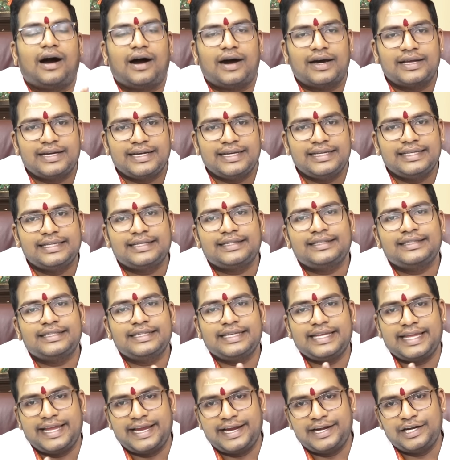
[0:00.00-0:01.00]

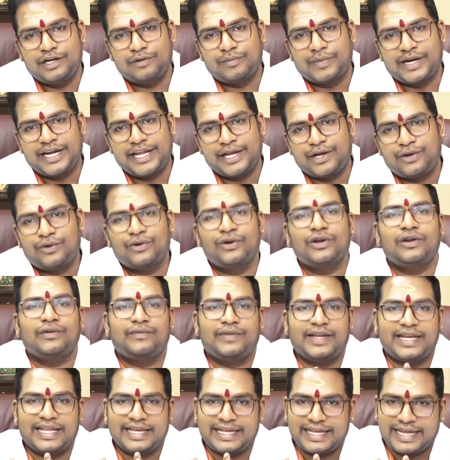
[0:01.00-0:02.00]
ஆறிலிருந்து ஏழு மணிக்குள்
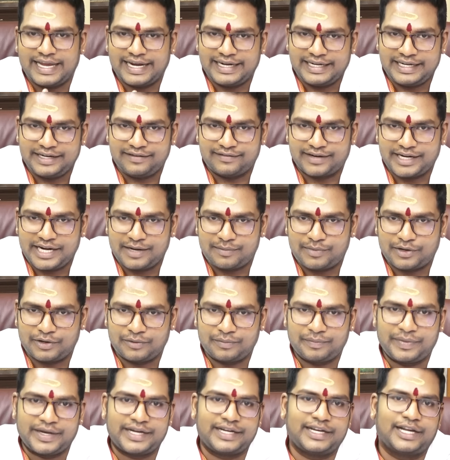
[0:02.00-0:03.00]
விலக்கேற்றி
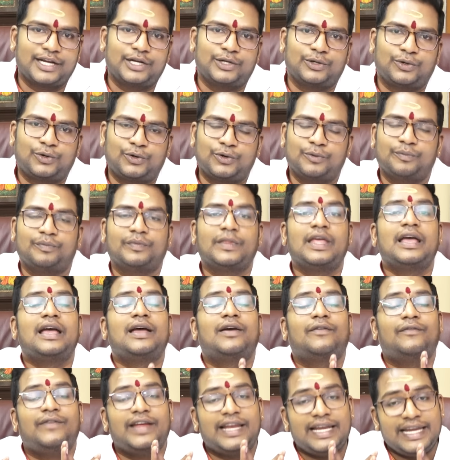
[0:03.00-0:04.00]
வழிபடும் பெண்களுக்கும்
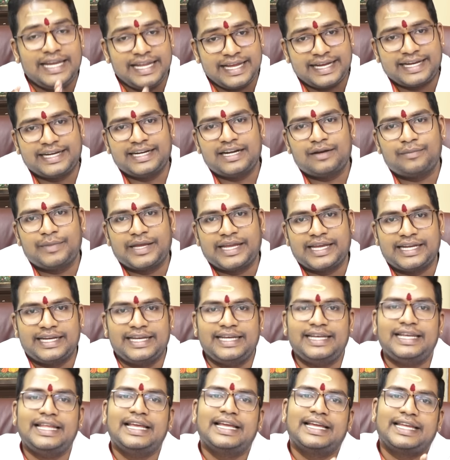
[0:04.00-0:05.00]

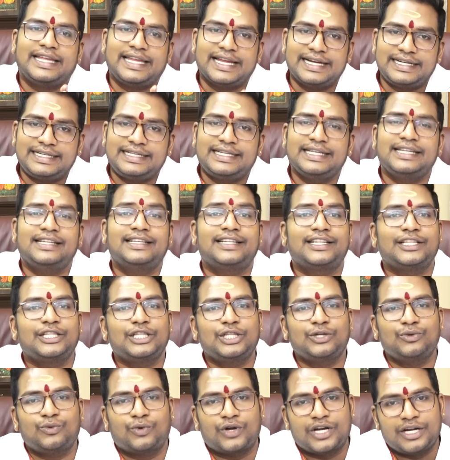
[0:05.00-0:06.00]
வெள்ளிக்கிழமைகளில்
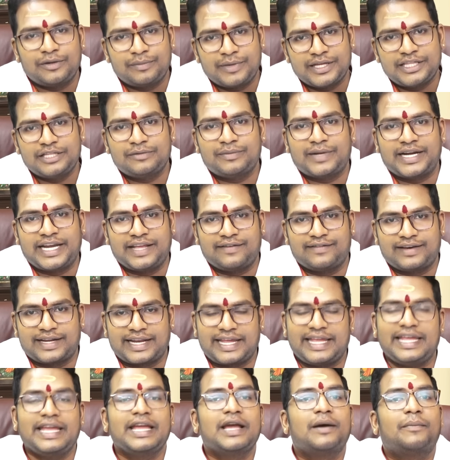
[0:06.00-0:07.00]
எட்டிலிருந்து ஒன்பது மணி
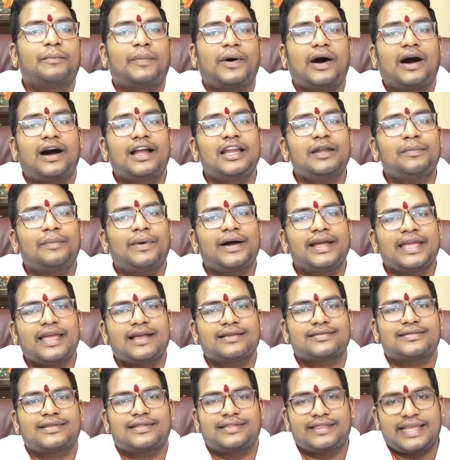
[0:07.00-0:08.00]
வரை பால்
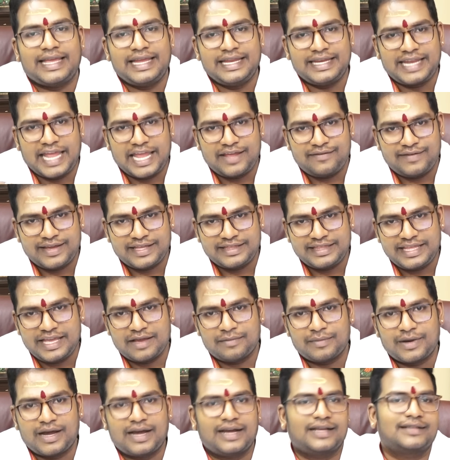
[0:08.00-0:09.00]
பாயாசத்தை
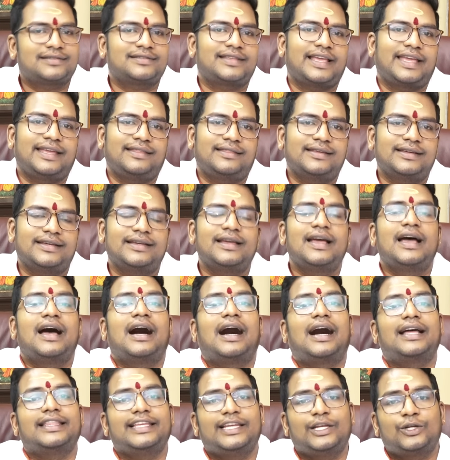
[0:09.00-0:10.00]
நெய்வேத்தியமாக செய்து
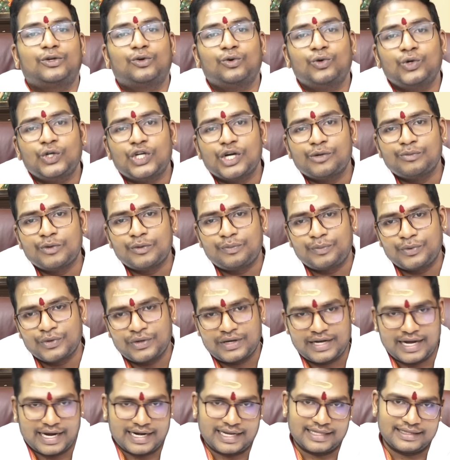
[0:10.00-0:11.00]
அதில் குங்குமப்பூ
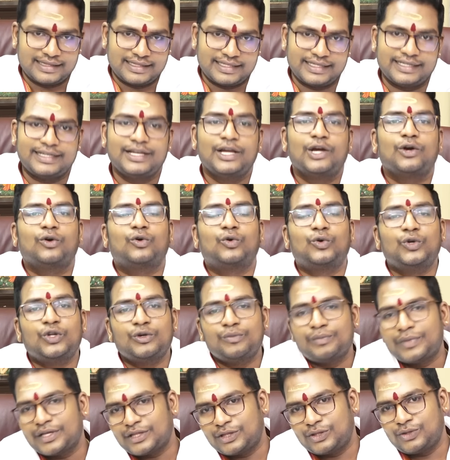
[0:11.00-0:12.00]
கலந்து
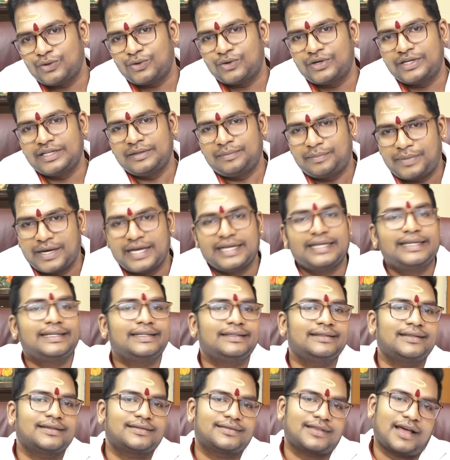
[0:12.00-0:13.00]
குடும்பத்தோடு
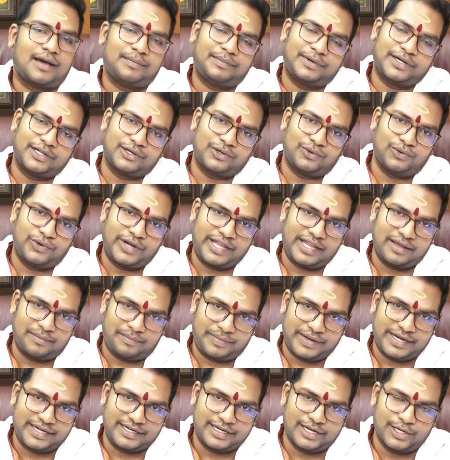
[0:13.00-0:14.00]
பகிர்ந்து சாப்பிடக்கூடிய
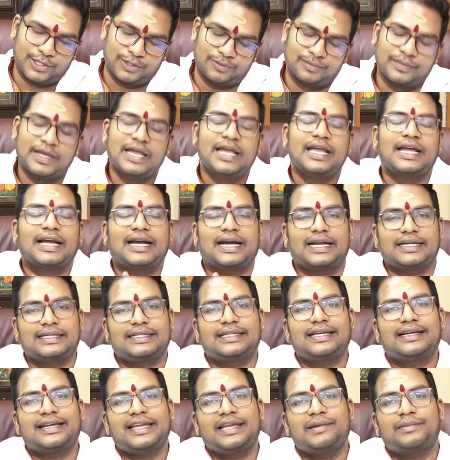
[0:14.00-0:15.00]
பெண்களும்
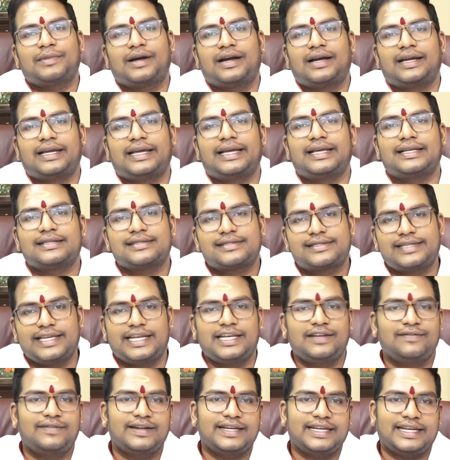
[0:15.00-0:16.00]
கட்டாயமாக
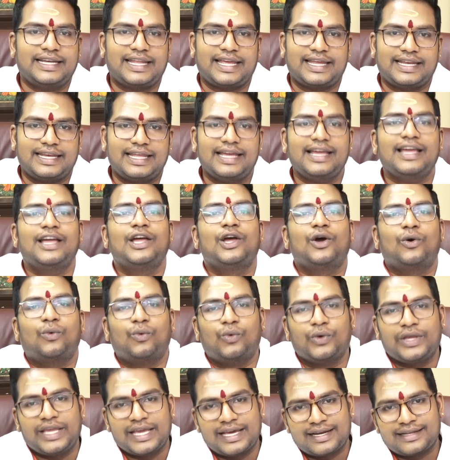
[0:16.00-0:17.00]
செல்வ நிலையில்
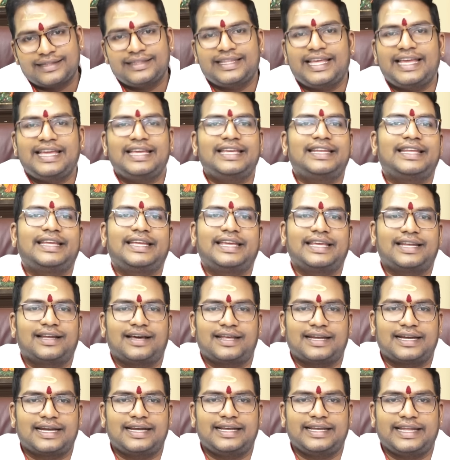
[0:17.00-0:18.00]
உயர்ந்தே
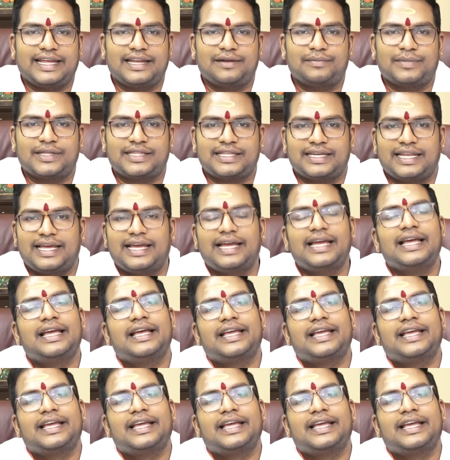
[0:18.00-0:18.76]
இருக்கிறார்கள் என்பதில்